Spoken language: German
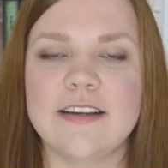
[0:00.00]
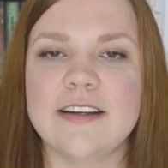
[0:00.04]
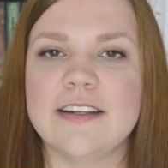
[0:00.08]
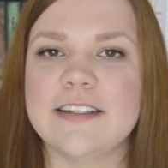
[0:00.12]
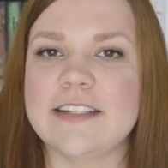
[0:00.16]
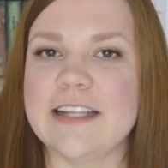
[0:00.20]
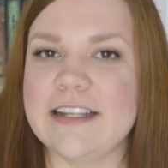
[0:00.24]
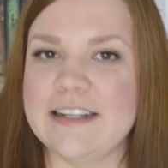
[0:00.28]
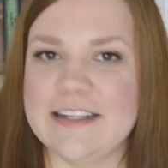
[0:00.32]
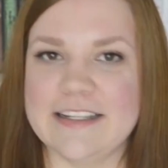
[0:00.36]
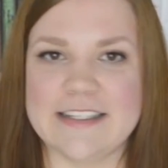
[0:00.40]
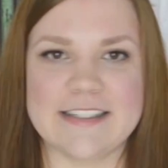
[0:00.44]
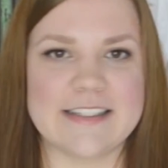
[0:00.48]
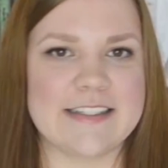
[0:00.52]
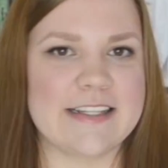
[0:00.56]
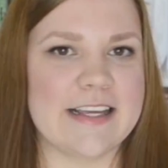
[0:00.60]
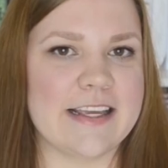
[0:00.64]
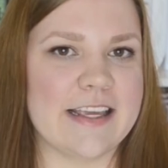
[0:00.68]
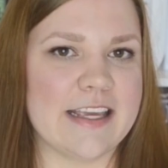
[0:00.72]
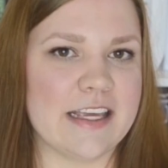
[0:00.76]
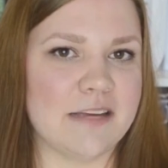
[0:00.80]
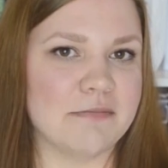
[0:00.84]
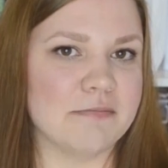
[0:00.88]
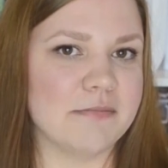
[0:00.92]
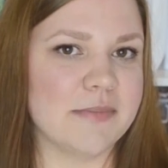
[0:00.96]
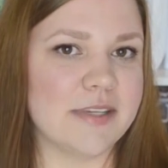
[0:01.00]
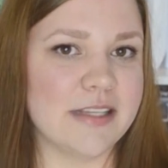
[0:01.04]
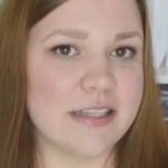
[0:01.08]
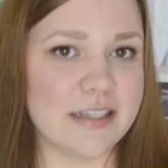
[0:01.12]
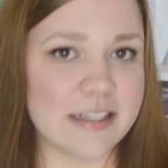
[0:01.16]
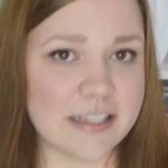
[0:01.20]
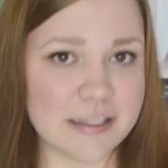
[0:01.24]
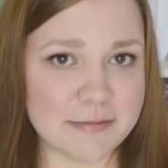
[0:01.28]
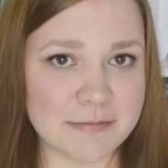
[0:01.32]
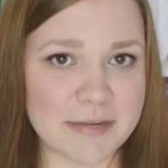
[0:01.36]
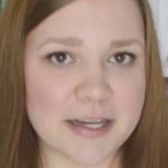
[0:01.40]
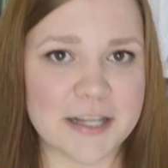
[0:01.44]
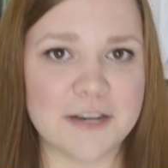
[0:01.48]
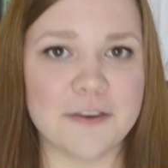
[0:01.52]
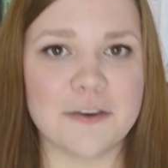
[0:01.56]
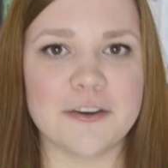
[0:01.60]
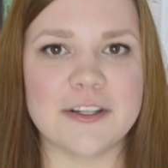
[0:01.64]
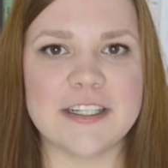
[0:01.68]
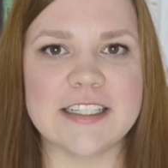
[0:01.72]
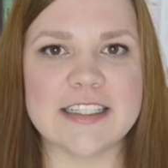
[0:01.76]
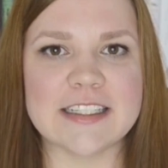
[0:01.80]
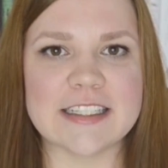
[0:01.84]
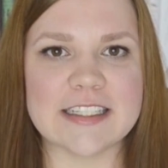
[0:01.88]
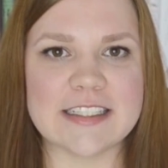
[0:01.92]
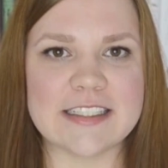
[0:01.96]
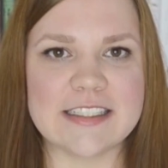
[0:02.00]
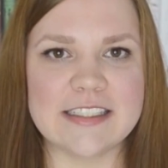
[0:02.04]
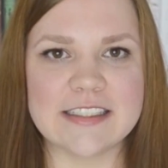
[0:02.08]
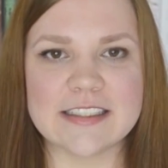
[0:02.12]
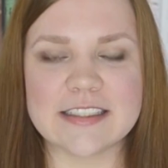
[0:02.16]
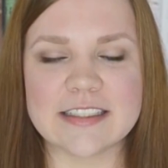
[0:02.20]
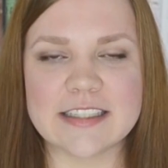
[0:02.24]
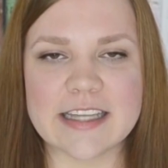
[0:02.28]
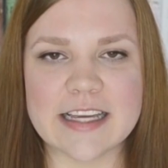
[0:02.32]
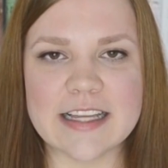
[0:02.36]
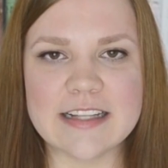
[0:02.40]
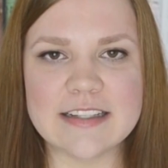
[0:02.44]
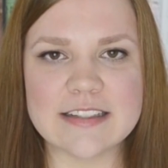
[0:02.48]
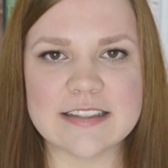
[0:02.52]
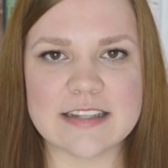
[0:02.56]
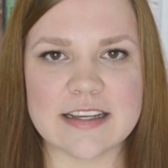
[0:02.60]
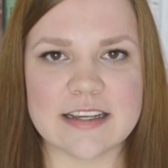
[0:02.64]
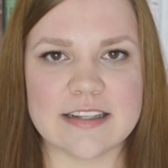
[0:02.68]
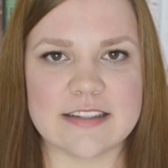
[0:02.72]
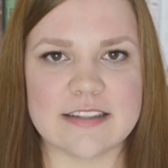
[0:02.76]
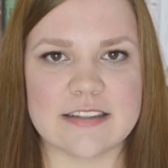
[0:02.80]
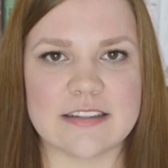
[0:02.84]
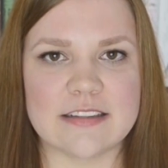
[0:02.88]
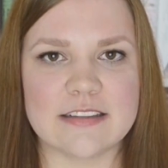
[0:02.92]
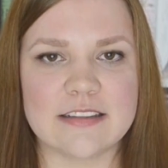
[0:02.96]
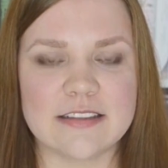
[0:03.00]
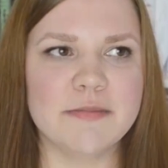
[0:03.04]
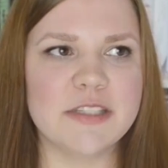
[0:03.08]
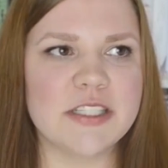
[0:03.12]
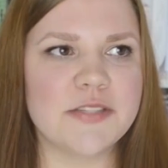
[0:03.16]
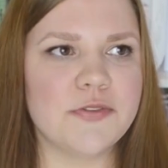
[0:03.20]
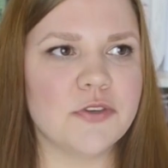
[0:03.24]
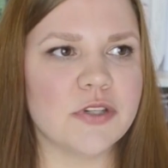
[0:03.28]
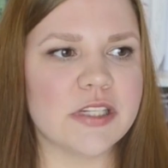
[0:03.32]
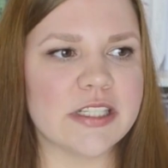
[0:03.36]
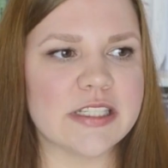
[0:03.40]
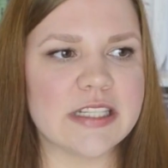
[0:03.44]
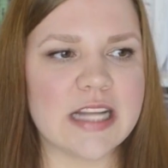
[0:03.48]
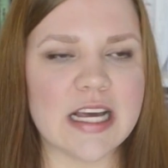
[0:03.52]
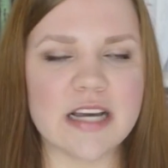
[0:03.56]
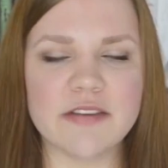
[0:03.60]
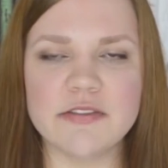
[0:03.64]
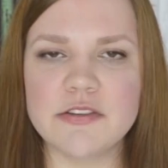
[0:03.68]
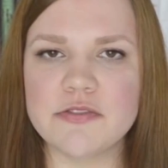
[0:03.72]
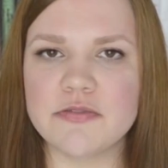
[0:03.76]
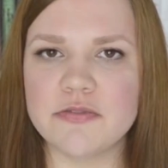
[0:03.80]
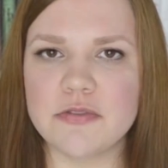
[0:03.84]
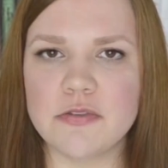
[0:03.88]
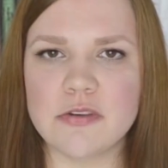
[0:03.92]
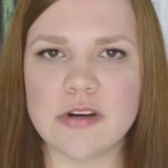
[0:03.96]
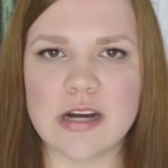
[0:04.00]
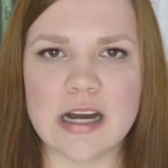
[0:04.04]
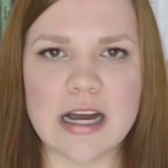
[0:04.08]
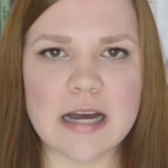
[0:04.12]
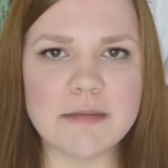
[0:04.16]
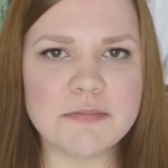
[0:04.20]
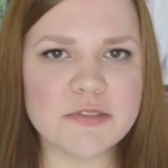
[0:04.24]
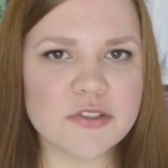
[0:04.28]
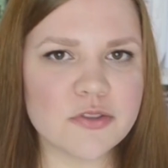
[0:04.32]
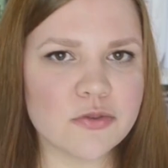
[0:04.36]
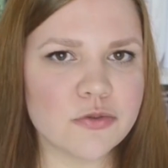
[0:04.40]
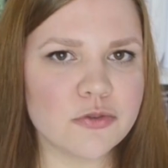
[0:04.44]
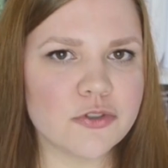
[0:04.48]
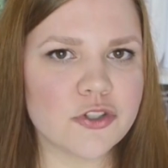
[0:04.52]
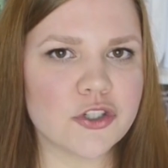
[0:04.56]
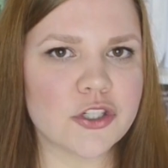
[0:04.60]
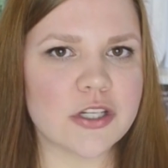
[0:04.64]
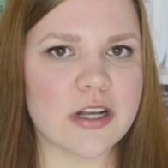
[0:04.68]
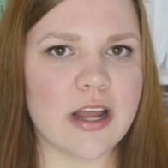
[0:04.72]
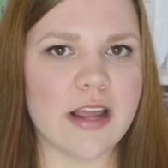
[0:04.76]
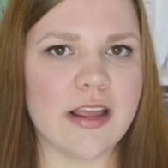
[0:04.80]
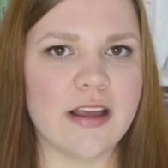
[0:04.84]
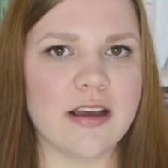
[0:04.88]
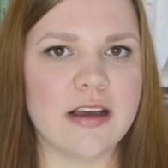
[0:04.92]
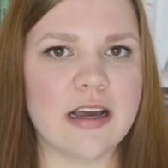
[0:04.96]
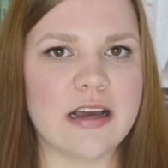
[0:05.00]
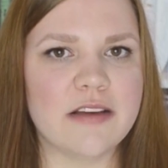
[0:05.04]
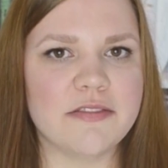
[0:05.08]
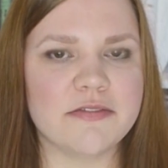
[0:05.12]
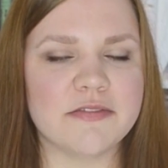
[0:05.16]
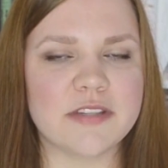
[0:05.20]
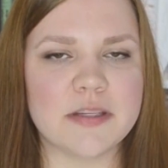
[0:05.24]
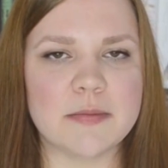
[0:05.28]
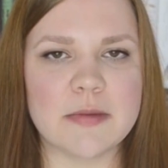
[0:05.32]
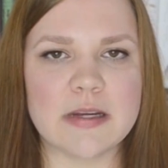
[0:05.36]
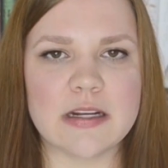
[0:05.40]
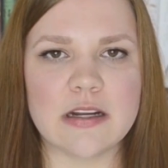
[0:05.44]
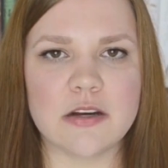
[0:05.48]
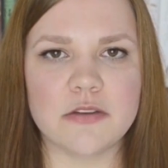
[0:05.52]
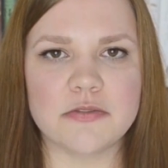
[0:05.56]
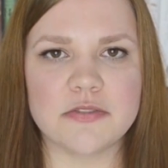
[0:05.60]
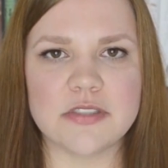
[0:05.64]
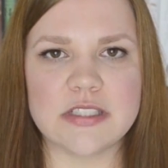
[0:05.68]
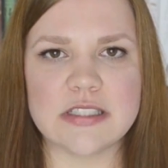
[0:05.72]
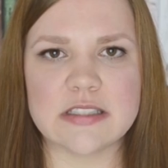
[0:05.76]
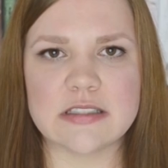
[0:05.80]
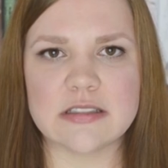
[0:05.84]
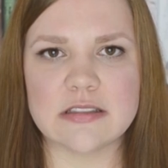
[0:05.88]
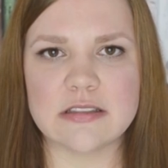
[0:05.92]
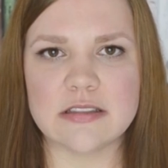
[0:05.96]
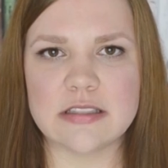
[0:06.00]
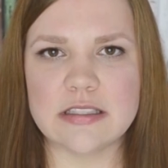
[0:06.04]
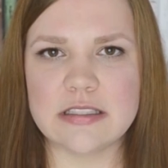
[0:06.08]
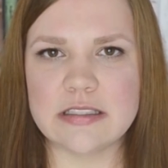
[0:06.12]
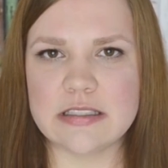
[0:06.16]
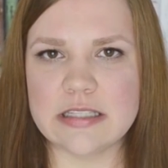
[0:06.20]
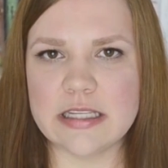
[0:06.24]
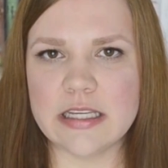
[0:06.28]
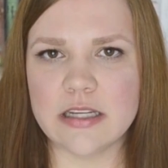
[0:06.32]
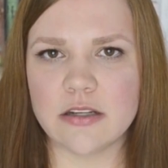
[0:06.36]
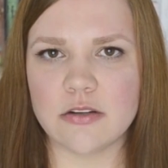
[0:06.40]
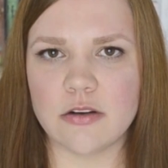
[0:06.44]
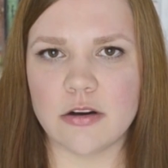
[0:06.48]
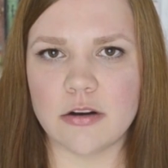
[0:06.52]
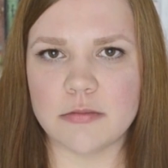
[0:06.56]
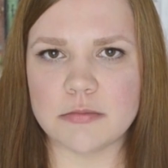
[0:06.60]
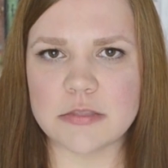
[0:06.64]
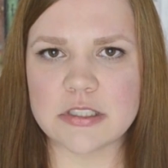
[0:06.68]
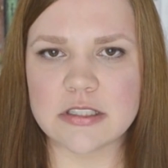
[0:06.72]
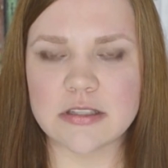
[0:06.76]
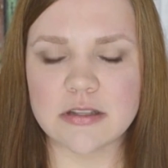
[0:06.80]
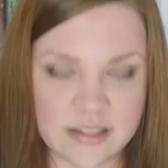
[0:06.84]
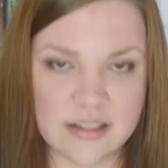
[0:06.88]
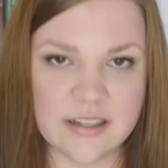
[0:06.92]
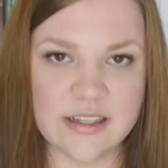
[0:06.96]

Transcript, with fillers: dann ist der eben immer noch nicht richtig gekennzeichnet. Ist wirklich nach wie vor absolut schleierhaft, wie man auf diese Idee kommt.